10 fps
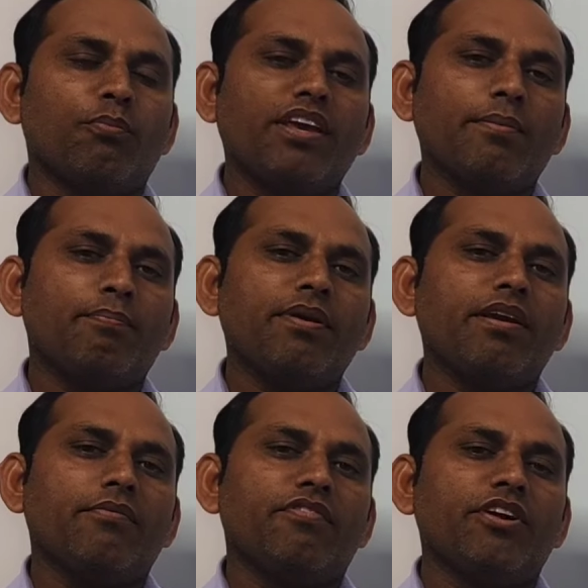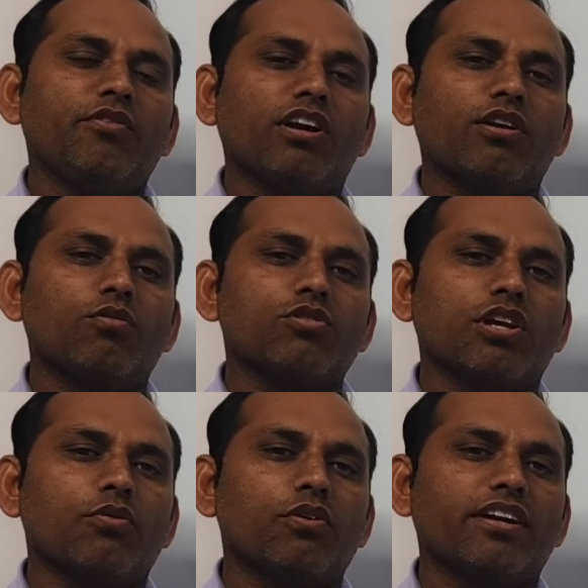बीएफपी फीड वाटर को
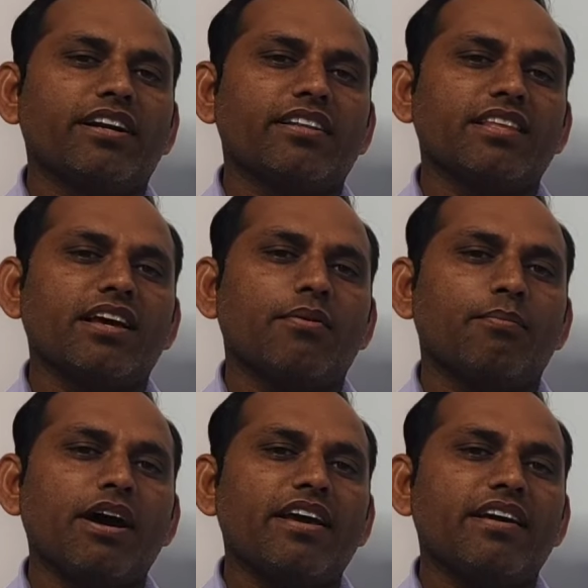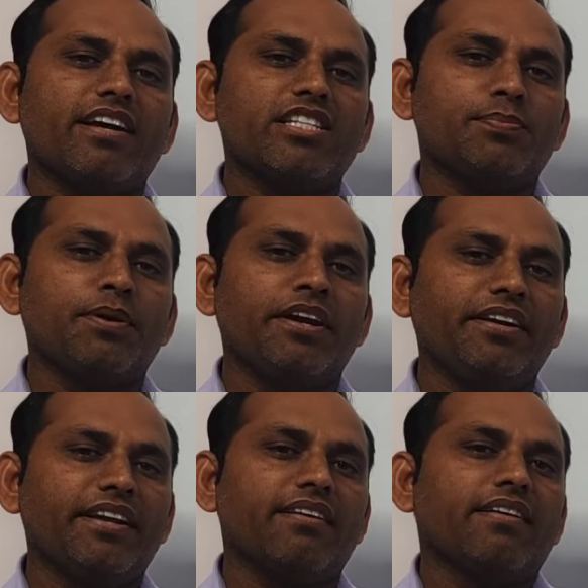सर्कुलेट करता है बाया एचपी
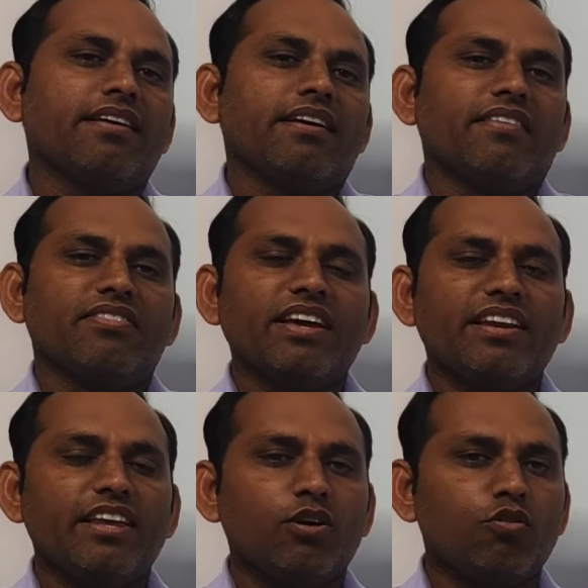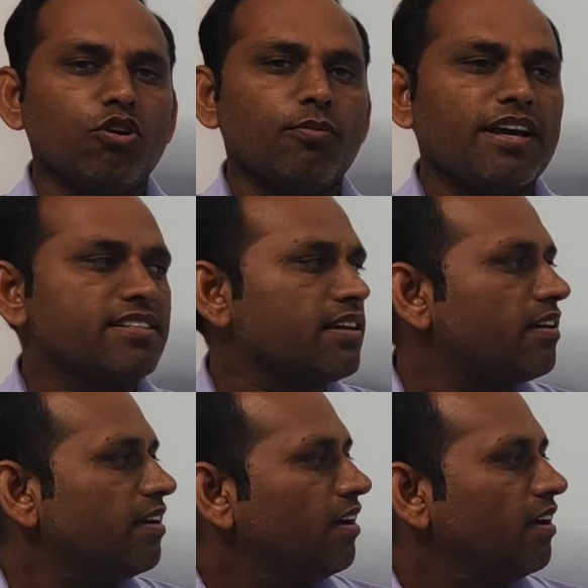हीटर देन इकोनोमाइजर